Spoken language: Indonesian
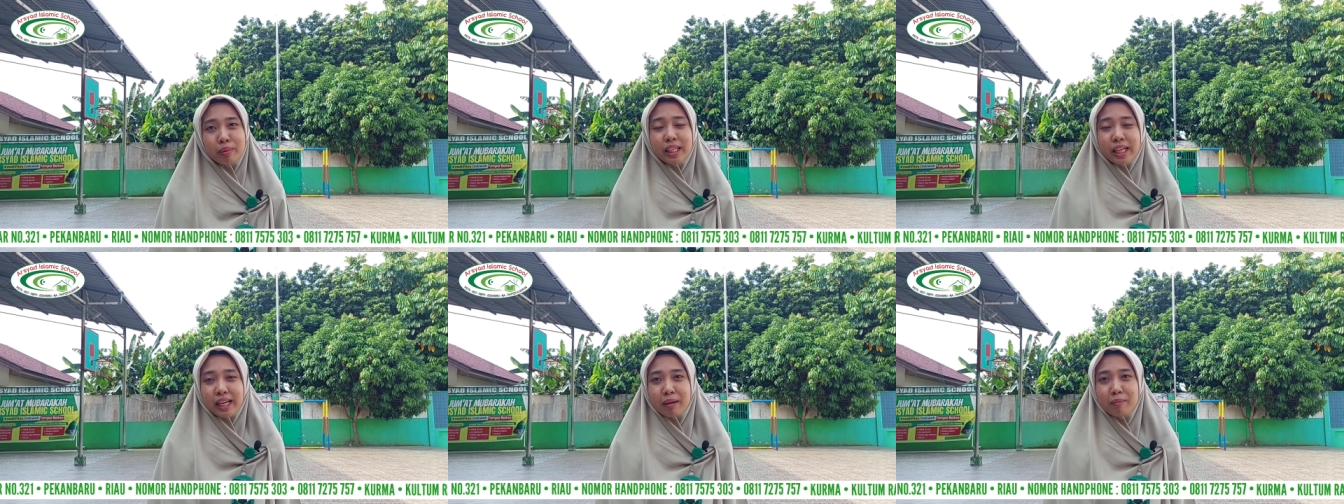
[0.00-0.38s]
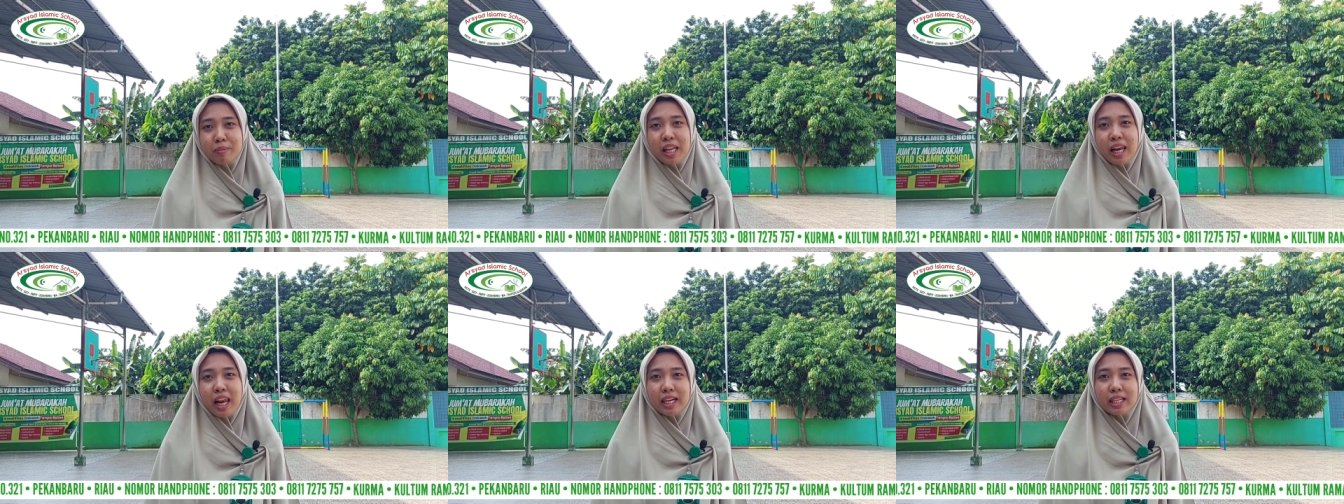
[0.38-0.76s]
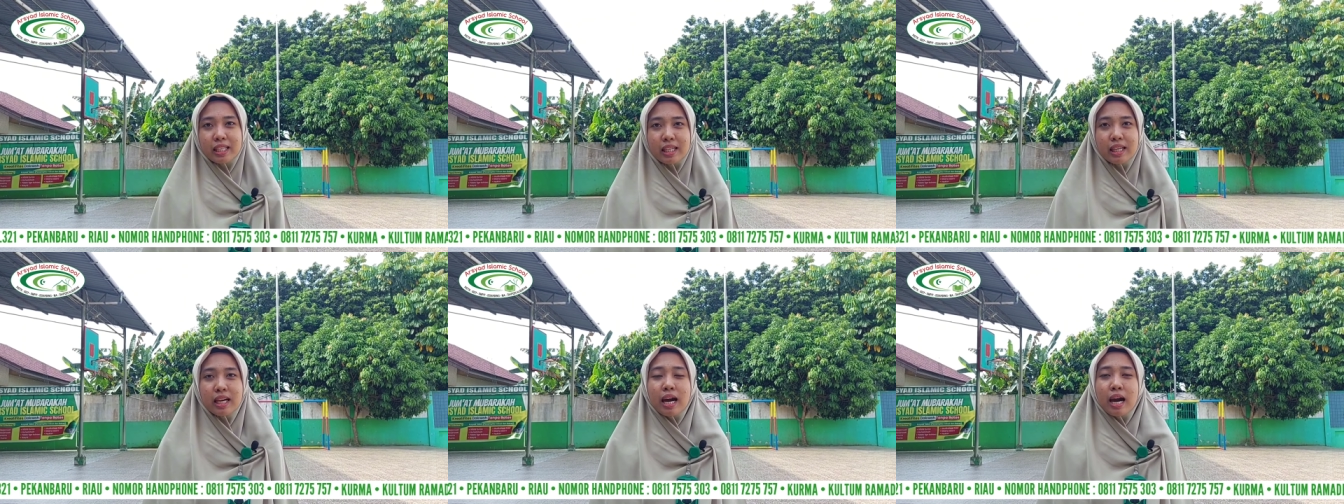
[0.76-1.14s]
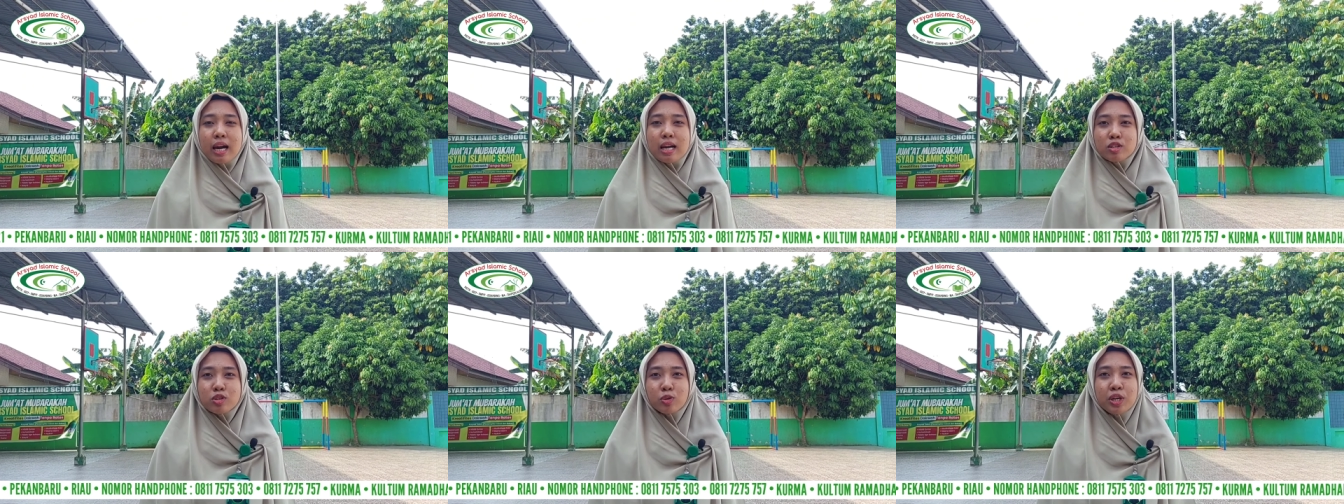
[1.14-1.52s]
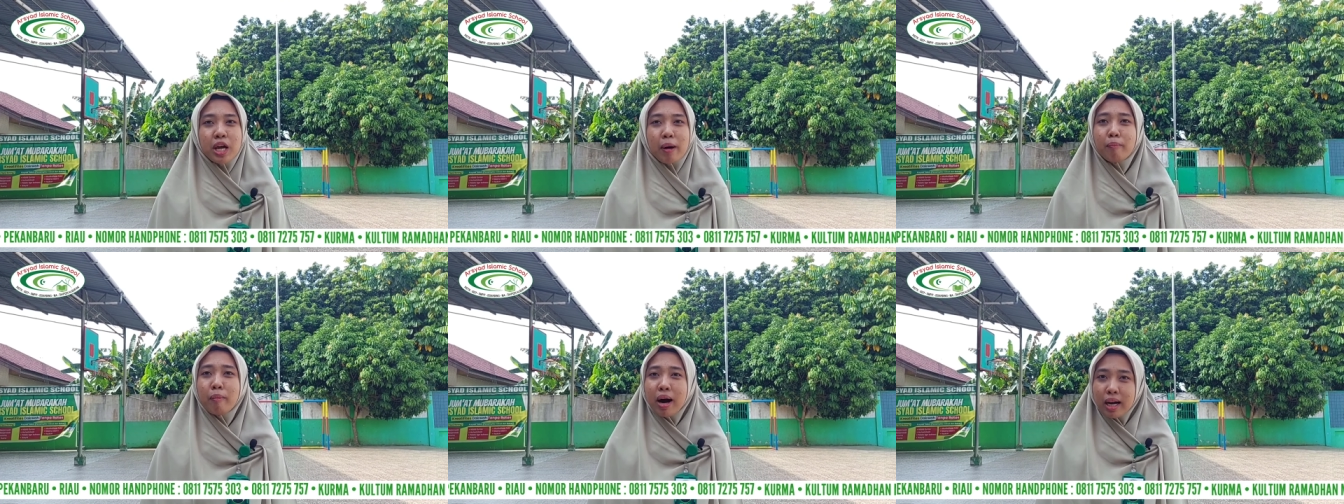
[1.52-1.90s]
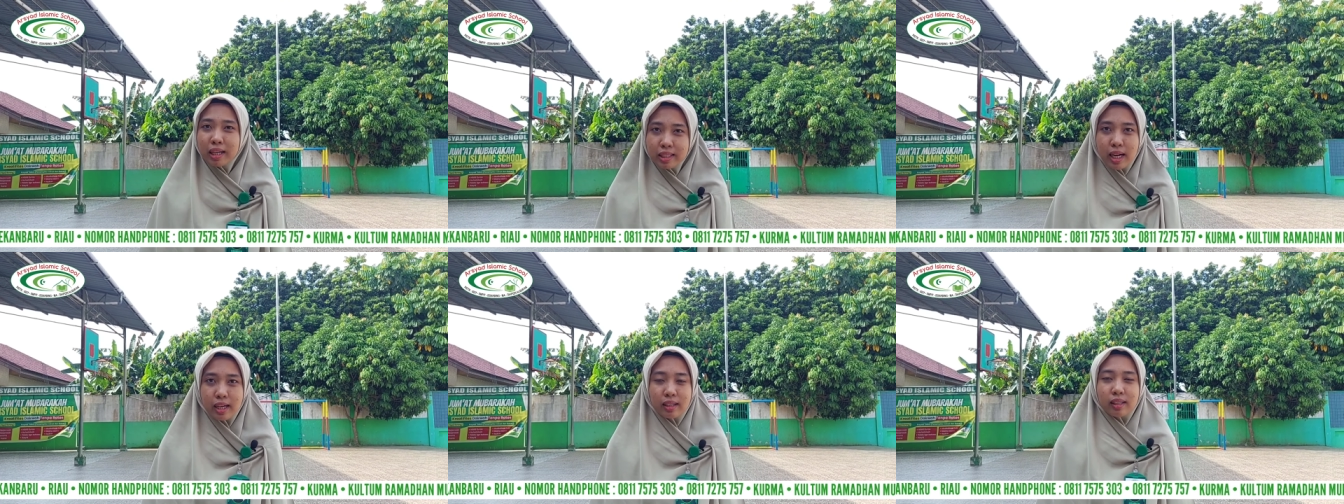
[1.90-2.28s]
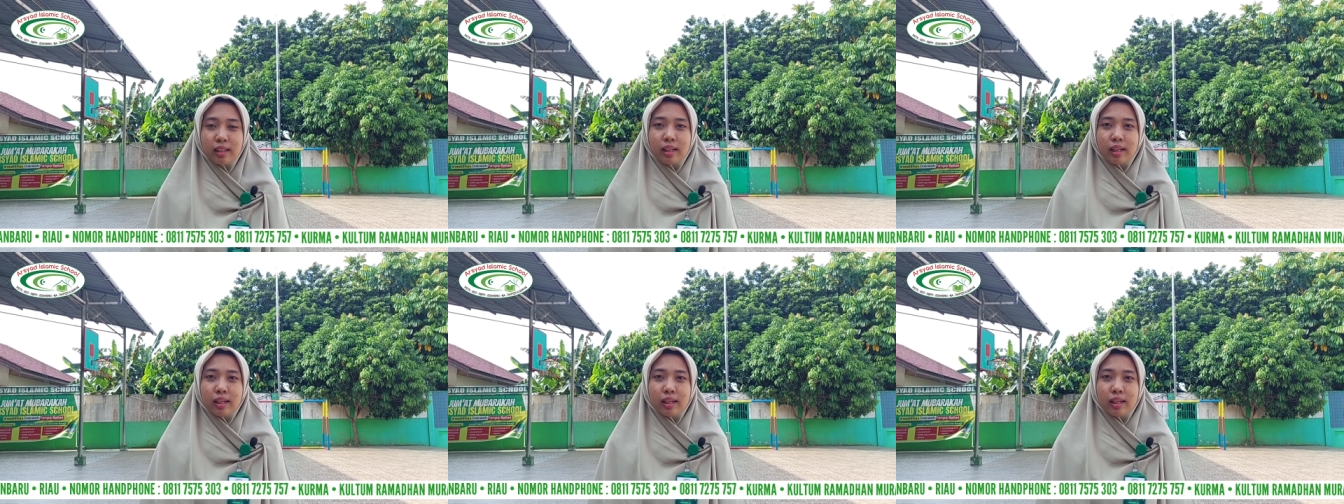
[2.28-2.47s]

terlebih lagi, sudah banyak